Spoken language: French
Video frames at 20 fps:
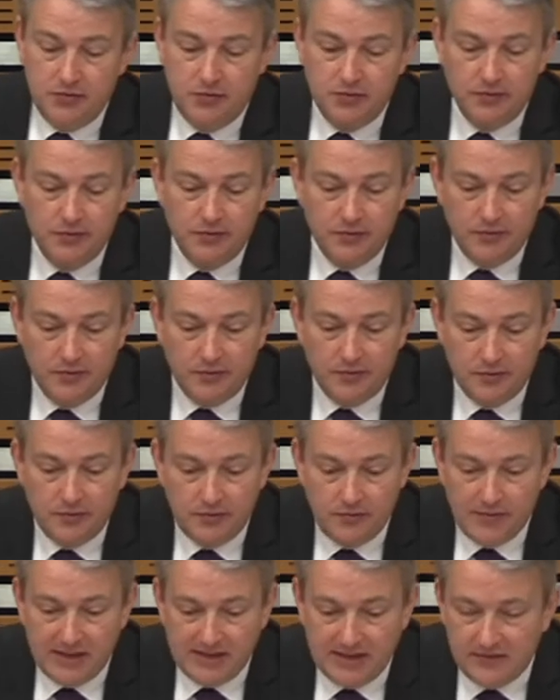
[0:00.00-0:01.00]
de
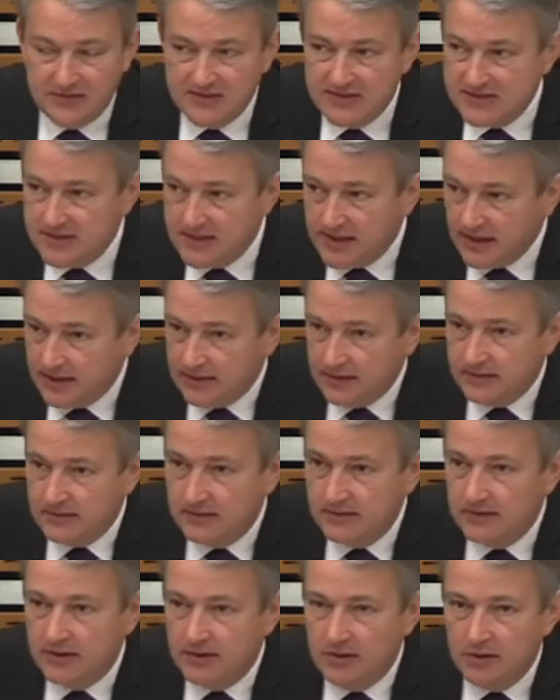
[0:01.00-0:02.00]
manifester
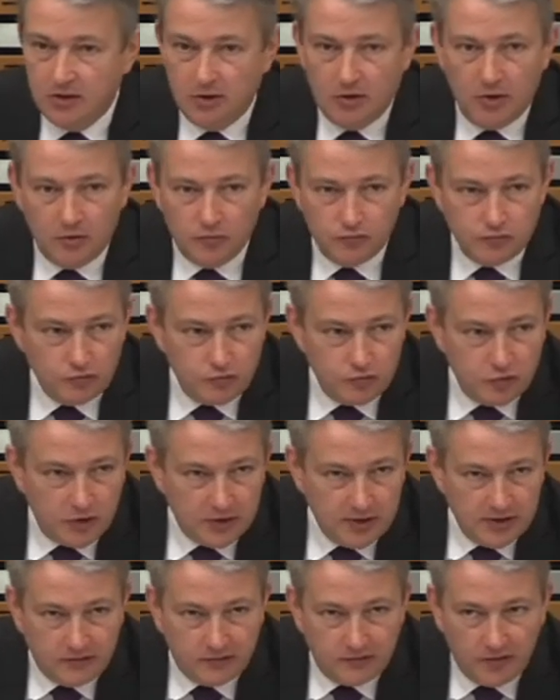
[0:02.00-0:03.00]
dans
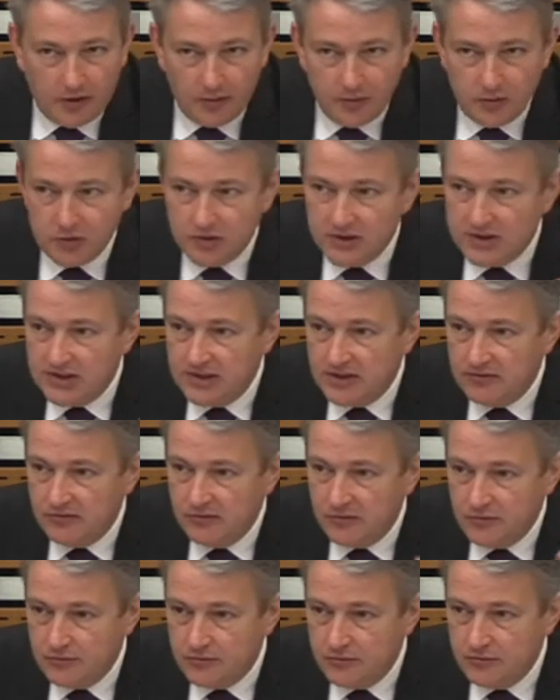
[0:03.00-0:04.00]
des formes qui
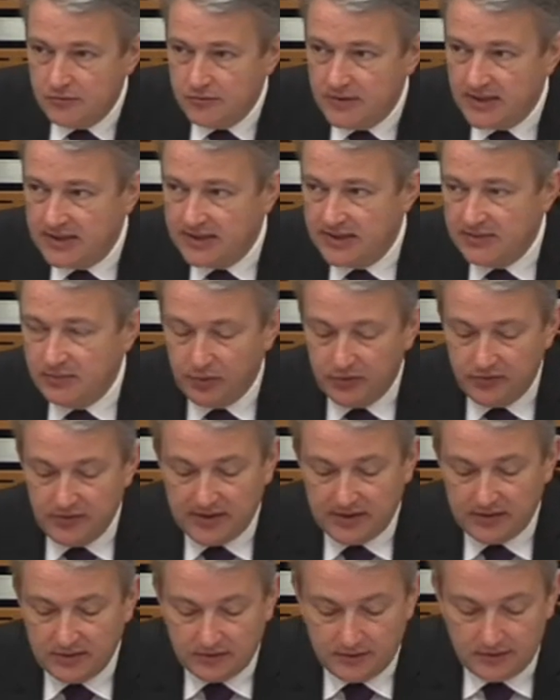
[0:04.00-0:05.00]
évoluent et qui peuvent
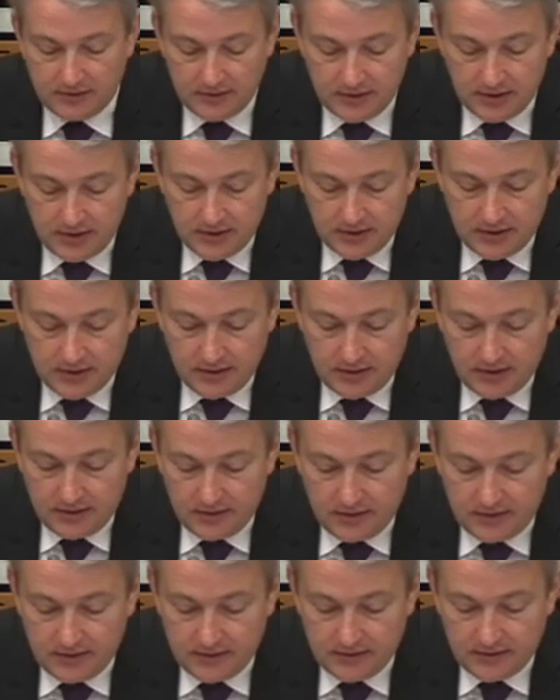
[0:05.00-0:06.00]
être
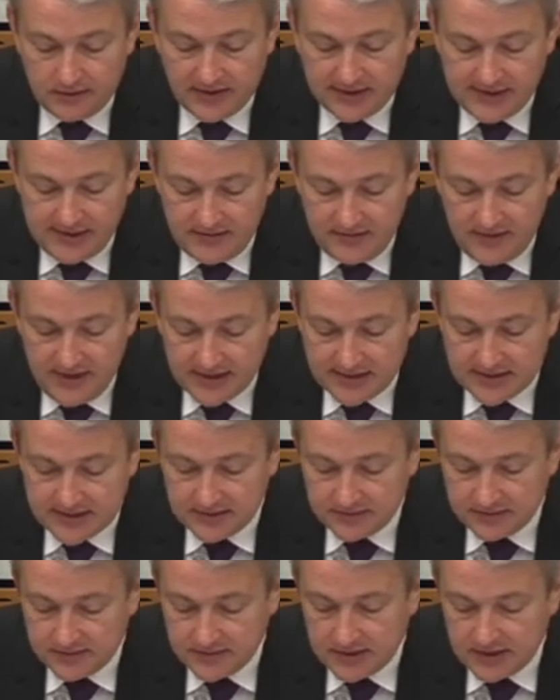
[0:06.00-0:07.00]
euh, très
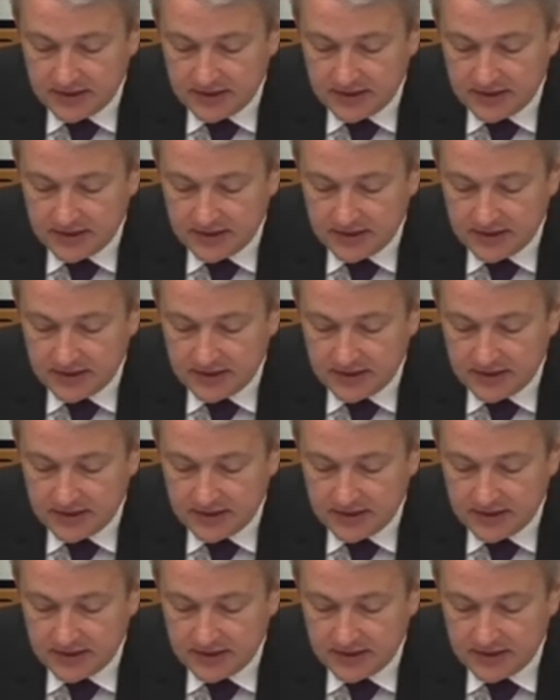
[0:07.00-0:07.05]
diverses.